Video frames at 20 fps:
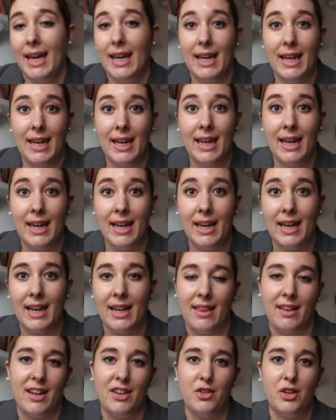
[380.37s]
Y
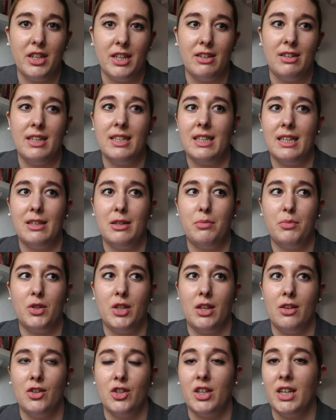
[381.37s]
nada, que yo que sé, estas
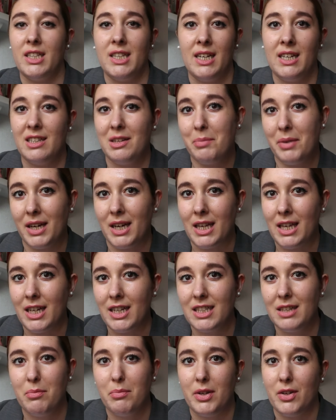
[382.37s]
exposiciones, aunque sean así
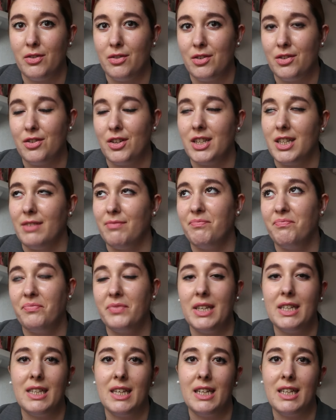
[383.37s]
pequeñas, pero lo que sé,
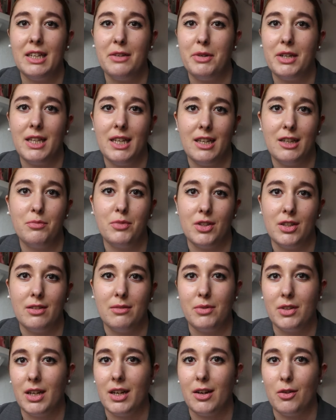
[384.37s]
están divertidas, pues
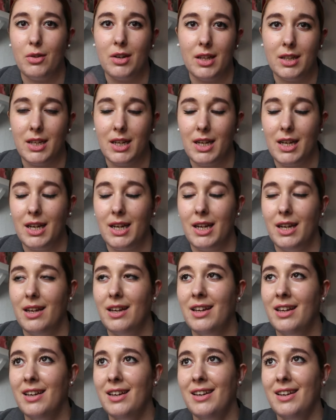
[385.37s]
eso, porque recuerdas ahí,